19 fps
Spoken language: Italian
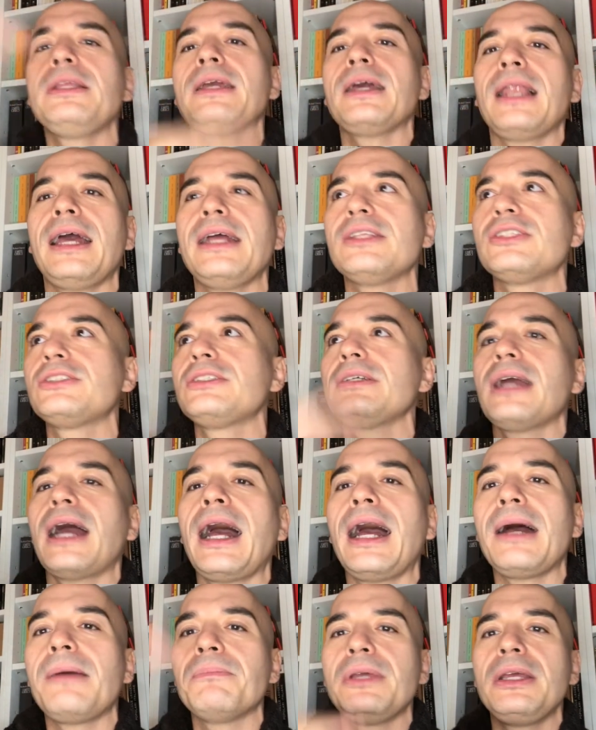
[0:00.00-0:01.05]
e leggi
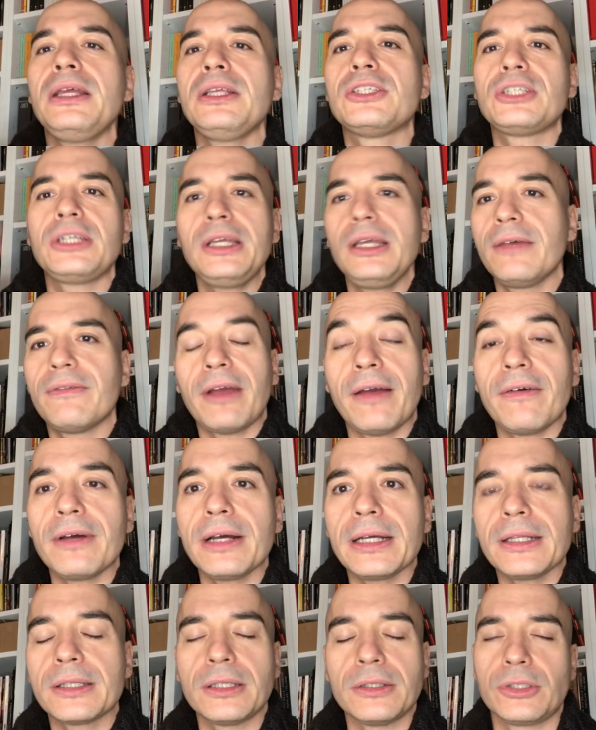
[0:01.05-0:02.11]
A, B, C e vai
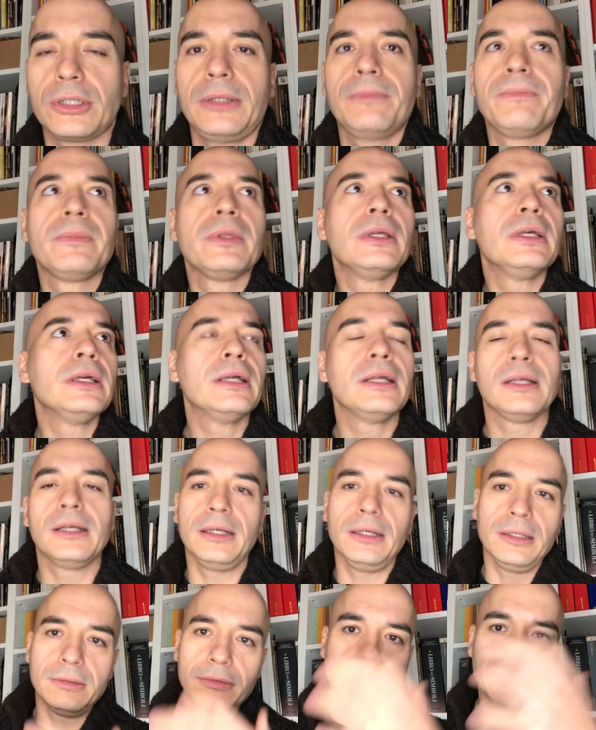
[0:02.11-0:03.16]
avanti, cioè
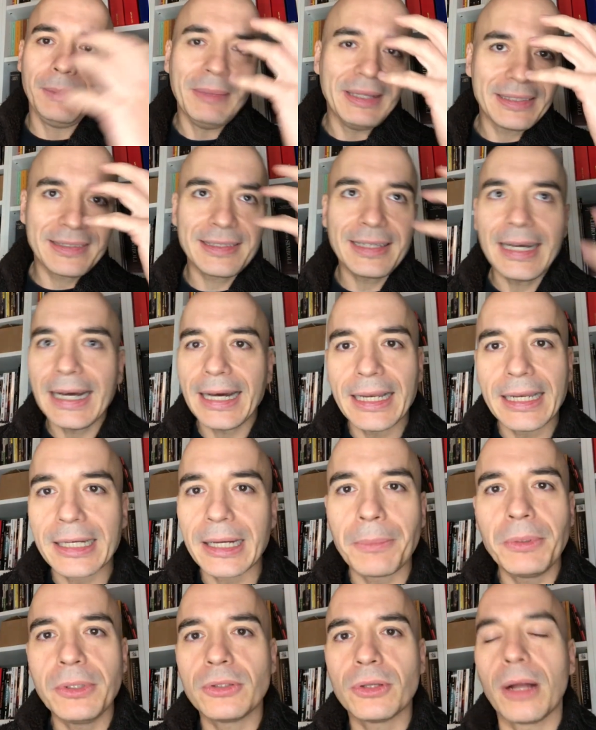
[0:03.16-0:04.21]
eh, demenziale,
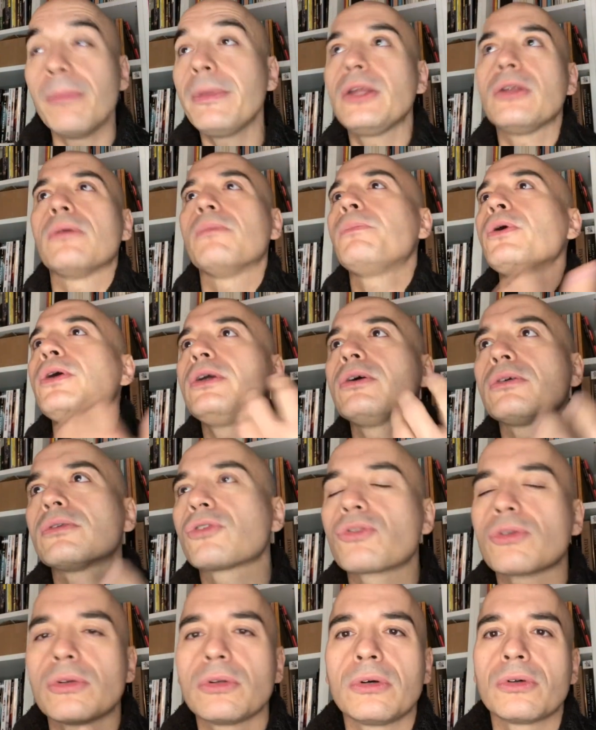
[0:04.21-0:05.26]
capito? Almeno poi io
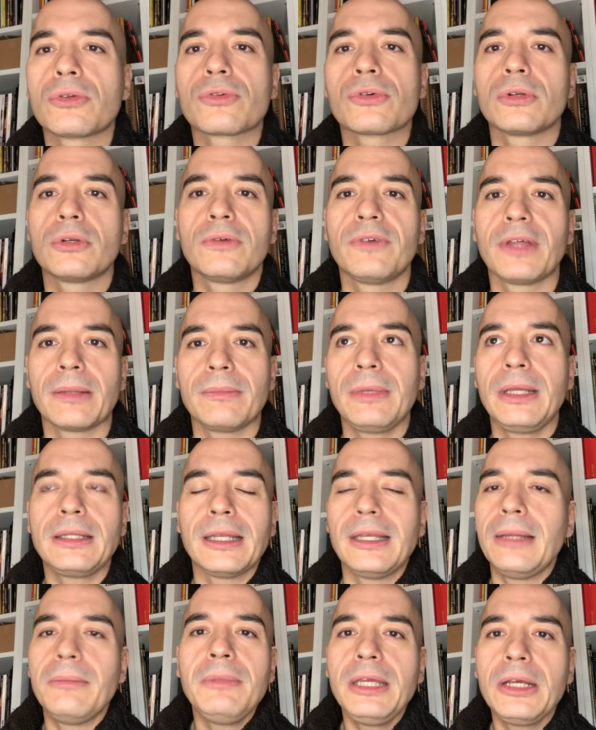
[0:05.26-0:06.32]
sono, sono veramente
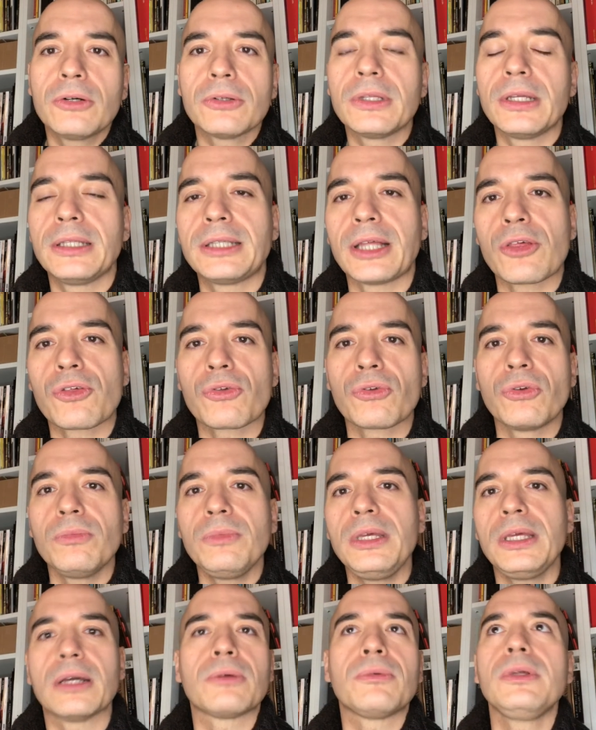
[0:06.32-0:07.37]
nemico delle
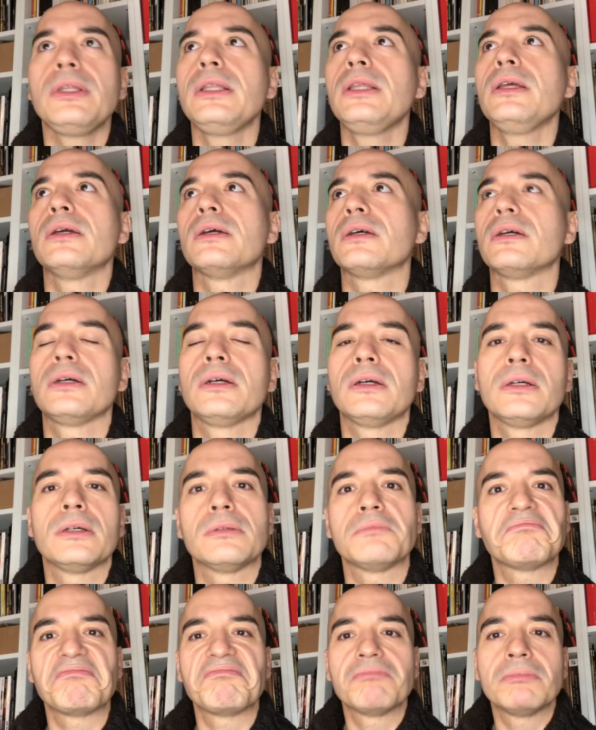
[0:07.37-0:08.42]
tassonomie, quindi eh,
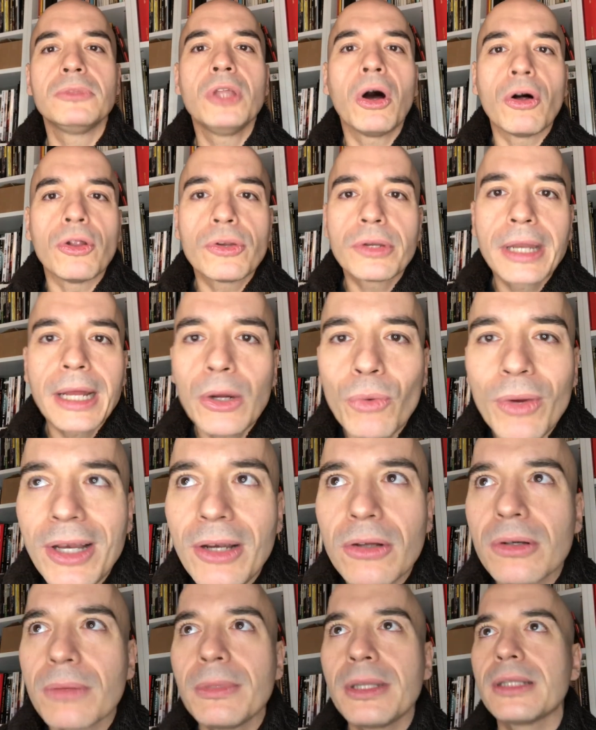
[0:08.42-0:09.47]
no, non è
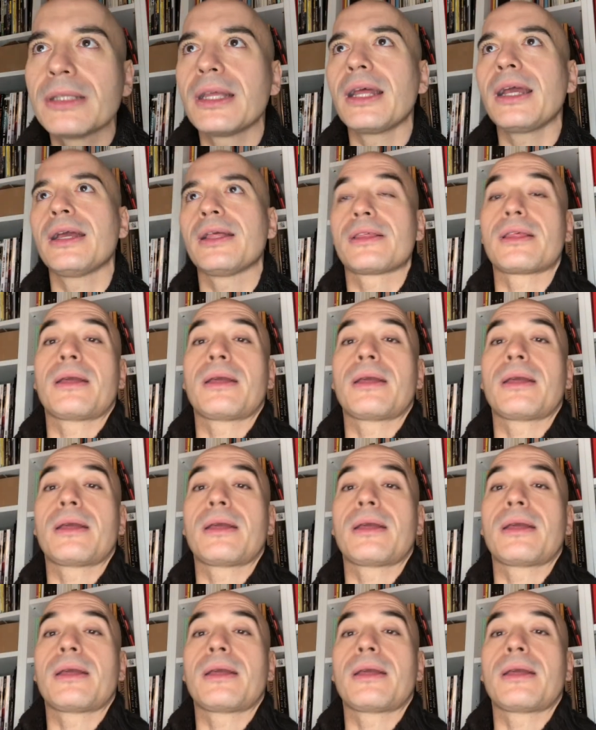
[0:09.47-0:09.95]
quello che mi interessa